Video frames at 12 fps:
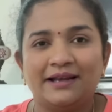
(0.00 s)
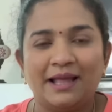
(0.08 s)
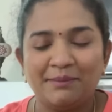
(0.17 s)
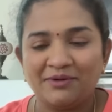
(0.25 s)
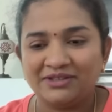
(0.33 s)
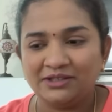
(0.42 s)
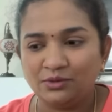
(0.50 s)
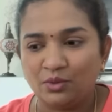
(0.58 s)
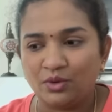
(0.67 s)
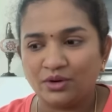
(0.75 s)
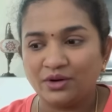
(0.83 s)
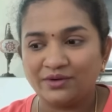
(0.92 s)
நம்ம வந்து
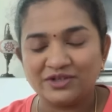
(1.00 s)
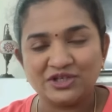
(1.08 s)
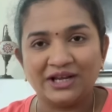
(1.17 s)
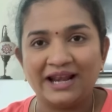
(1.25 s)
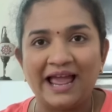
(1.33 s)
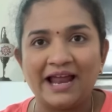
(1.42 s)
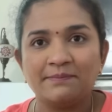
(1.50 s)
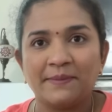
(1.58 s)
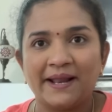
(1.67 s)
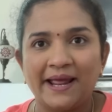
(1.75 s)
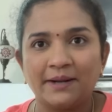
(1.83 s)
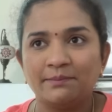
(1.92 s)
ஒரு ஒரு விஷயங்களை ஆட்
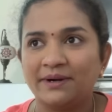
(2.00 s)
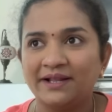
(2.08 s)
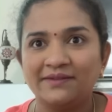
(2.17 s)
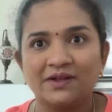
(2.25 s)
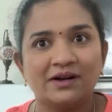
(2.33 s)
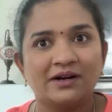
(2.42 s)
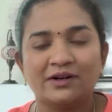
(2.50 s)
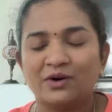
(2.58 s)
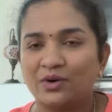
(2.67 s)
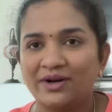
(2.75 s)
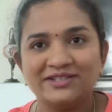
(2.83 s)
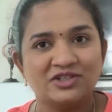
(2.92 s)
பண்ண ஆட் பண்ண அந்த
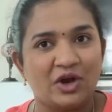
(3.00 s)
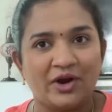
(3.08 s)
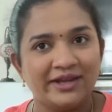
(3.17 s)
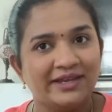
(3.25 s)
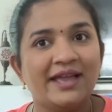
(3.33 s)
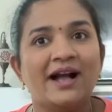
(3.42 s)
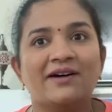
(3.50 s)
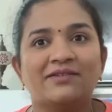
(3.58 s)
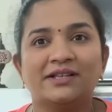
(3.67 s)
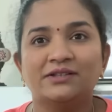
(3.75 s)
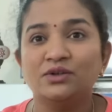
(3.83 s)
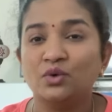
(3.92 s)
கர்டனோட ஜாயினே
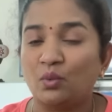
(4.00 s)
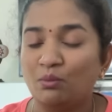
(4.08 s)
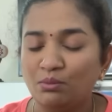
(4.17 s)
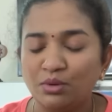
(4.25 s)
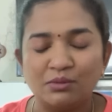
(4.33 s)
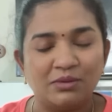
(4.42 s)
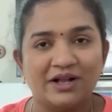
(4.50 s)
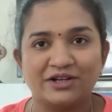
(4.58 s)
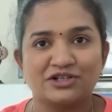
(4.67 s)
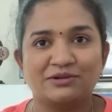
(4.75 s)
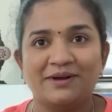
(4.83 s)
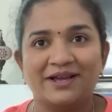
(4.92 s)
ஆகாது ரொம்ப ரொம்ப
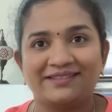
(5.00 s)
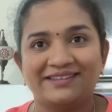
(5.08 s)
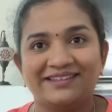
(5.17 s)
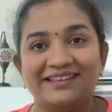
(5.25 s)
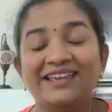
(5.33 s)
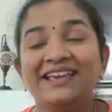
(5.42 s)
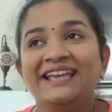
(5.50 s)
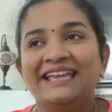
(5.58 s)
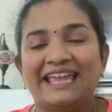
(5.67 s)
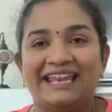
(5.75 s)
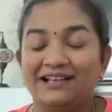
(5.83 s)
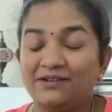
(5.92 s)
கஷ்டமாக இருந்தது
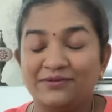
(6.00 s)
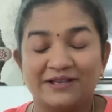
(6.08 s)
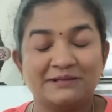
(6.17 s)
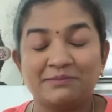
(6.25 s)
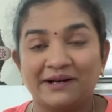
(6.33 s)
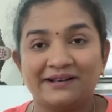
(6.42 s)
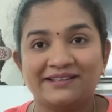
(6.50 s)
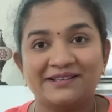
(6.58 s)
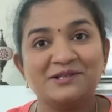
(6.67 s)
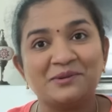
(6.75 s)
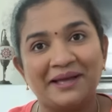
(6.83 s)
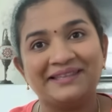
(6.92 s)
எனக்கு ஃபிக்ஸ் பண்ண
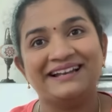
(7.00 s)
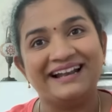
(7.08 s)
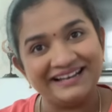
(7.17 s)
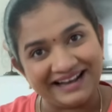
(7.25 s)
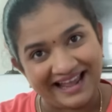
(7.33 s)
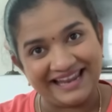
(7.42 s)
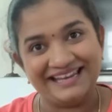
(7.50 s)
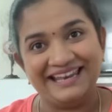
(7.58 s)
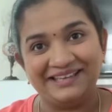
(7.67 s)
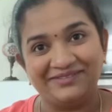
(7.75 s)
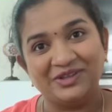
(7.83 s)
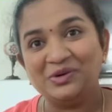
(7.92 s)
பண்ணுறதுக்கு ஸோ அதனால் நான்
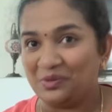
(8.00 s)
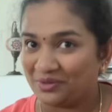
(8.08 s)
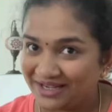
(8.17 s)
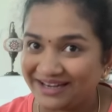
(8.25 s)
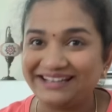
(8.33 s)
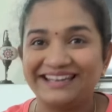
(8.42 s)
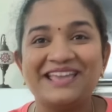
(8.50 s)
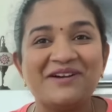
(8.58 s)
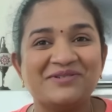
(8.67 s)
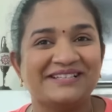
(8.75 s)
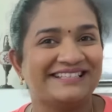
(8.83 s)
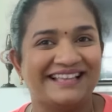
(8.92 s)
இன்னைக்கு வந்து உங்ககிட்டயே
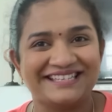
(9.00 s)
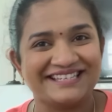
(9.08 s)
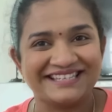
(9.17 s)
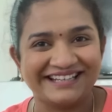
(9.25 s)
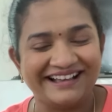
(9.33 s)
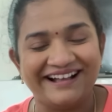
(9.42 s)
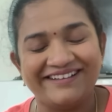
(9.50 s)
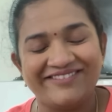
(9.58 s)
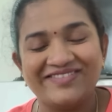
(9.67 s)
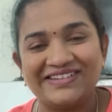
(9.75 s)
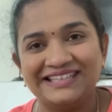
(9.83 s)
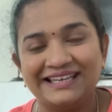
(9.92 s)
ஒரு
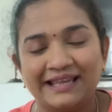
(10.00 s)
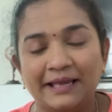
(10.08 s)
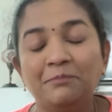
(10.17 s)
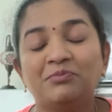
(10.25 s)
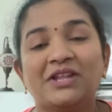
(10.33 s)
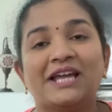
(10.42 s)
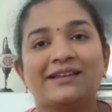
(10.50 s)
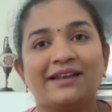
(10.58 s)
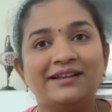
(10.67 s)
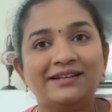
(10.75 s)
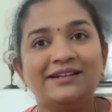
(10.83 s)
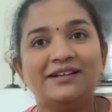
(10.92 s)
சஜஷனுக்காகவே வந்திருக்கேன் நான்
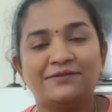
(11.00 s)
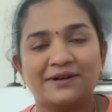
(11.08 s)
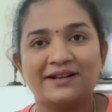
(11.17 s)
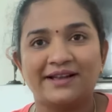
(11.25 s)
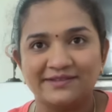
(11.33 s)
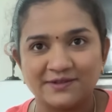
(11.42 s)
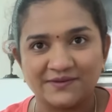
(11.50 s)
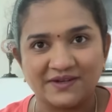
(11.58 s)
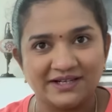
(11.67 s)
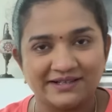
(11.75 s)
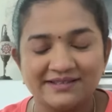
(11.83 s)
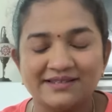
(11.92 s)
ரெண்டு டிஃப்ரெண்ட் கைண்ட்ஸ் ஆஃப்
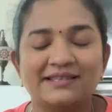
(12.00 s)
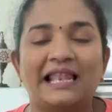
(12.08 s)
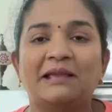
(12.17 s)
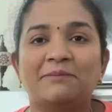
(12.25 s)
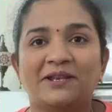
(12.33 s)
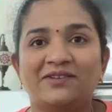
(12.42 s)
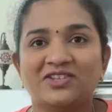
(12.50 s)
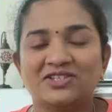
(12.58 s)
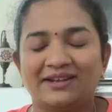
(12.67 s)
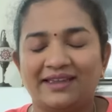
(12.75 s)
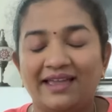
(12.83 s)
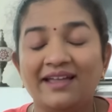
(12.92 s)
கர்டன்ஸை செலக்ட் பண்ணி
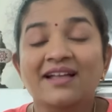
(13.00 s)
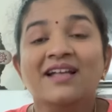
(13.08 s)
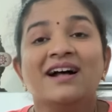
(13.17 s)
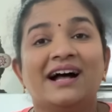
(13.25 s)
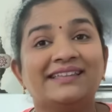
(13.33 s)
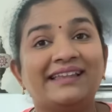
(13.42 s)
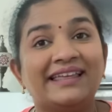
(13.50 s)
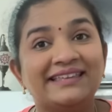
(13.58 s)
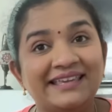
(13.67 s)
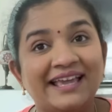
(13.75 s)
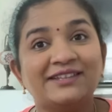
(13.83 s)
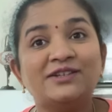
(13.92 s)
வச்சுருக்கேன் அதில்
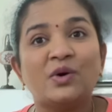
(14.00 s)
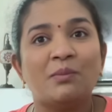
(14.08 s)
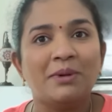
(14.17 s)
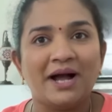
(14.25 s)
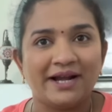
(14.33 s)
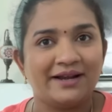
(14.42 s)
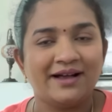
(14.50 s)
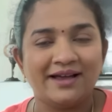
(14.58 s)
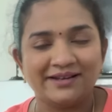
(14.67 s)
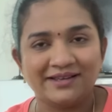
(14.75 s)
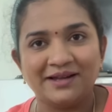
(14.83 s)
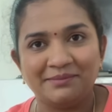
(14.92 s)
எது ரொம்ப அழகாக
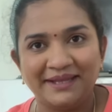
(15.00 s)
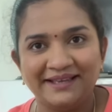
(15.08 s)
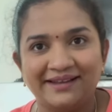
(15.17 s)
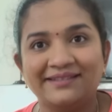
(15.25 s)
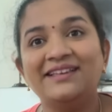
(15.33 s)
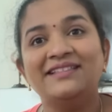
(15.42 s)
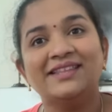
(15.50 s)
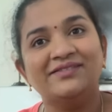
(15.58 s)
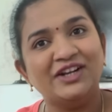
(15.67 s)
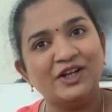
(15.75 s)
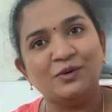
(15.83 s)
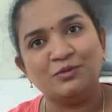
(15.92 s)
இருக்குது அப்படிங்கிறத இந்த
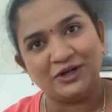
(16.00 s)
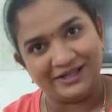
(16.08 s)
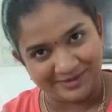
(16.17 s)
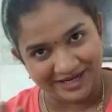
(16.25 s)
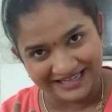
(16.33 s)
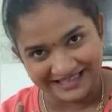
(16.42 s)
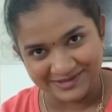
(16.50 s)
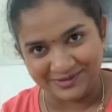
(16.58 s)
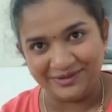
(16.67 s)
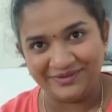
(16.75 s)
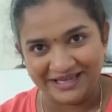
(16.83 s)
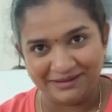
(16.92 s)
வீடியோ மூலயமா நீங்கள்
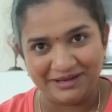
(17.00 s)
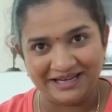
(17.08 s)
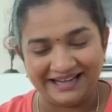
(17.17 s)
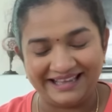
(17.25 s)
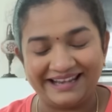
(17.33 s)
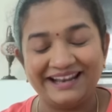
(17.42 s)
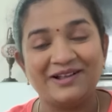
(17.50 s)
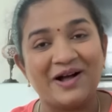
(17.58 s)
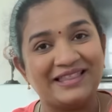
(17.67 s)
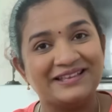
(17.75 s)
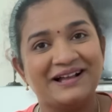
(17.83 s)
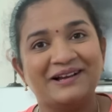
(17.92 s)
சொல்லுவீங்க அப்படின்னு நினைக்கிறேன்
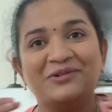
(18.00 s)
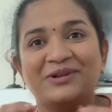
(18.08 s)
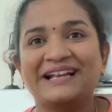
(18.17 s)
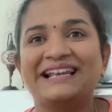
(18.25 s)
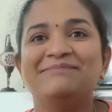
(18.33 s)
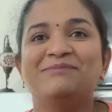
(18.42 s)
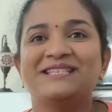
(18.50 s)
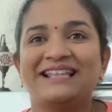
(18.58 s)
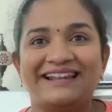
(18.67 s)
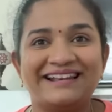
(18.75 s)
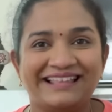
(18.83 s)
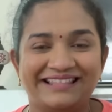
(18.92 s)
நான் அதுக்கான ஒரு கிளிப்ஸ்
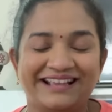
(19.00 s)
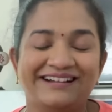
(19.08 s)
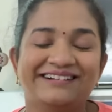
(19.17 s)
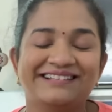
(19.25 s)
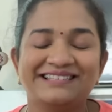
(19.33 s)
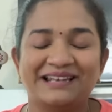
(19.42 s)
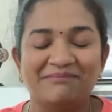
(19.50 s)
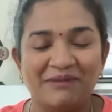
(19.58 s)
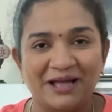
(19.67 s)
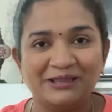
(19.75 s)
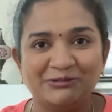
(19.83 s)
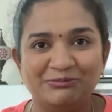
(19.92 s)
எல்லாம் நான் இந்த கர்டன்ஸ் எல்லாம்
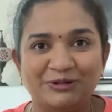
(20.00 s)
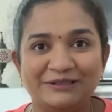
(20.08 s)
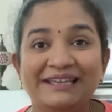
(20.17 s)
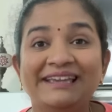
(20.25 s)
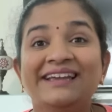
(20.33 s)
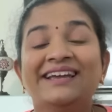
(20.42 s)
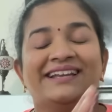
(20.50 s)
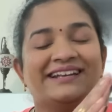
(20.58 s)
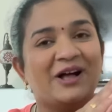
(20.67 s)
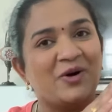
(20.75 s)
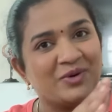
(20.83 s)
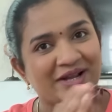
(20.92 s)
மாற்றும் போது
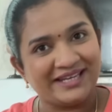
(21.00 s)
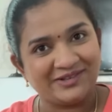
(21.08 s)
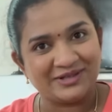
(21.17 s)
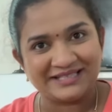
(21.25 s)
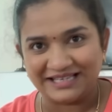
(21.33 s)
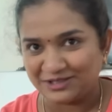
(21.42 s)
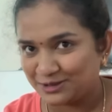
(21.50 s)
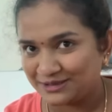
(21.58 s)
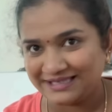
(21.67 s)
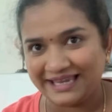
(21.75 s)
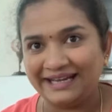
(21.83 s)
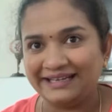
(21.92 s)
நான் உங்ககிட்ட ஒரு
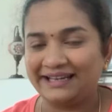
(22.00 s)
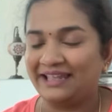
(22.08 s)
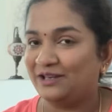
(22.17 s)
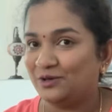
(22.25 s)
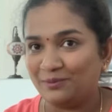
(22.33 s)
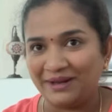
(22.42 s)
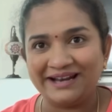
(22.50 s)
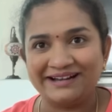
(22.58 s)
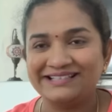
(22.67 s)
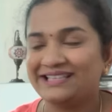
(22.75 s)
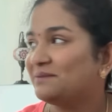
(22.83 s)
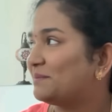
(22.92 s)
சஜஷன்ஸ் கேட்டிருக்கேன் இன்னுமே
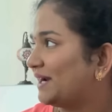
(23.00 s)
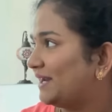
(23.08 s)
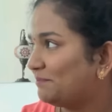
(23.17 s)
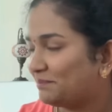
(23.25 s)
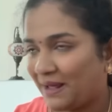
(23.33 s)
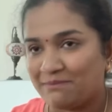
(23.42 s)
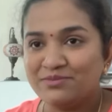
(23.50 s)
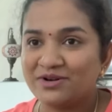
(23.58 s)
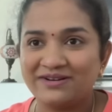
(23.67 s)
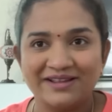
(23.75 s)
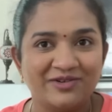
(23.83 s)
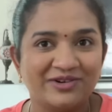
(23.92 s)
நான் டிசைட் பண்ணல
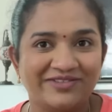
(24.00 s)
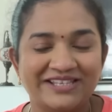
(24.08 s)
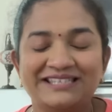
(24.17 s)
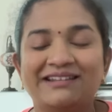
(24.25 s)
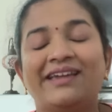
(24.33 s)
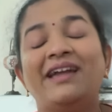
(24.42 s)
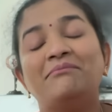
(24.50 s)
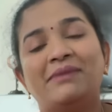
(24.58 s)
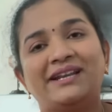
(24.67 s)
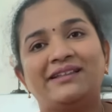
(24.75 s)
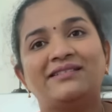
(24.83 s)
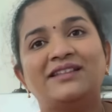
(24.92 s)
டெம்பரரியாக ஒன்று வச்சுருக்கேன்
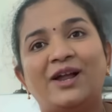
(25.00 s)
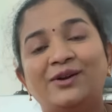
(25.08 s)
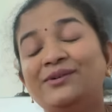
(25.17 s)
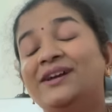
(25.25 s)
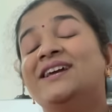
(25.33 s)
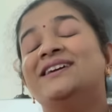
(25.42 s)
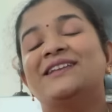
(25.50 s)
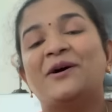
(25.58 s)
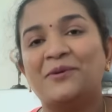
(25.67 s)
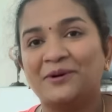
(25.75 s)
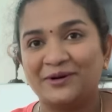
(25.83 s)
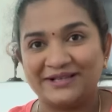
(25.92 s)
பட் இருந்தாலும்
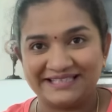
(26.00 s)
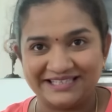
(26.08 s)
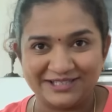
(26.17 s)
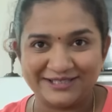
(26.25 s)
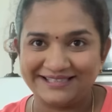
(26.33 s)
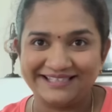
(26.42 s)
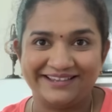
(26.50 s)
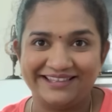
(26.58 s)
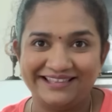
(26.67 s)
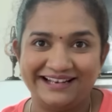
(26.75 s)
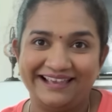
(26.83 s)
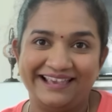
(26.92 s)
நான் உங்களோட சஜஷன்ஸ்
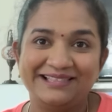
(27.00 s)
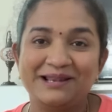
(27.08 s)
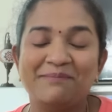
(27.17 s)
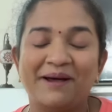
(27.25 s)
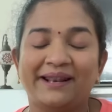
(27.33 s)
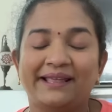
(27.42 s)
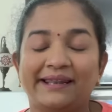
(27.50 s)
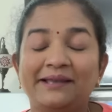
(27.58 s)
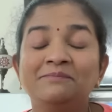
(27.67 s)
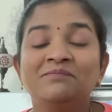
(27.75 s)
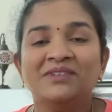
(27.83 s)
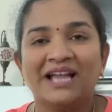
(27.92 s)
இதில்
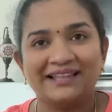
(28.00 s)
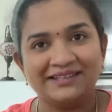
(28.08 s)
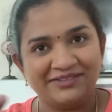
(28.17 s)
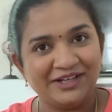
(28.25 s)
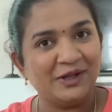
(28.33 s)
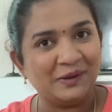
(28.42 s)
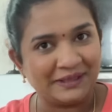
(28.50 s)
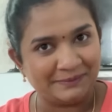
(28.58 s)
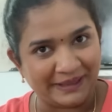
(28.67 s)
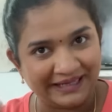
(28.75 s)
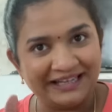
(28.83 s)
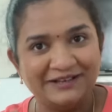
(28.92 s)
எதிர்பார்க்குறேன் அந்த வீடியோ
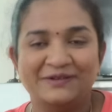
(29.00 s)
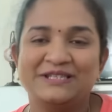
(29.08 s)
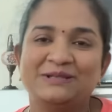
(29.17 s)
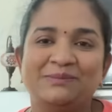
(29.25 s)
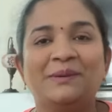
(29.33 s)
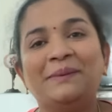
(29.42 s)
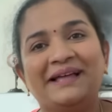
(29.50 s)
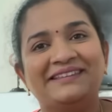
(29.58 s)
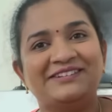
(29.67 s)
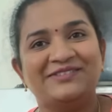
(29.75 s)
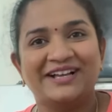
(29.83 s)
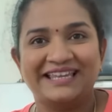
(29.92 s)
கிளிப்பிங் நீங்கள் ஃபஸ்ட்டு போய்
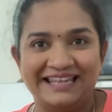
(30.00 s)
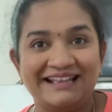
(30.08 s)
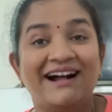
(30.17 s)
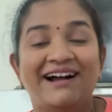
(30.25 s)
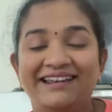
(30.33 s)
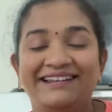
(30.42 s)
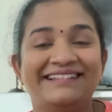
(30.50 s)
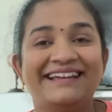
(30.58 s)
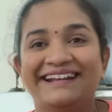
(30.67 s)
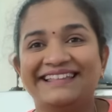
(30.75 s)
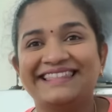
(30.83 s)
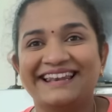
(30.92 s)
பார்த்துட்டு வாங்க இன்னைக்கு காலையில்
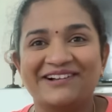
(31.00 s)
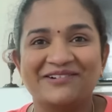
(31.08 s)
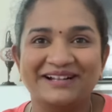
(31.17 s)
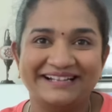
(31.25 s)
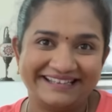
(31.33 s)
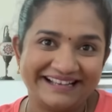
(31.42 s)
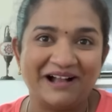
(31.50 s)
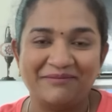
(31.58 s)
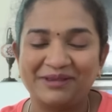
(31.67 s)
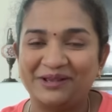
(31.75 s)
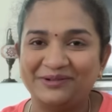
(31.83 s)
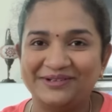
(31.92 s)
தான் எடுத்தேன் நான் உங்ககிட்ட
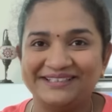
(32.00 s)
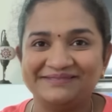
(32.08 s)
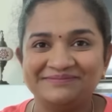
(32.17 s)
காமிக்கணும்னு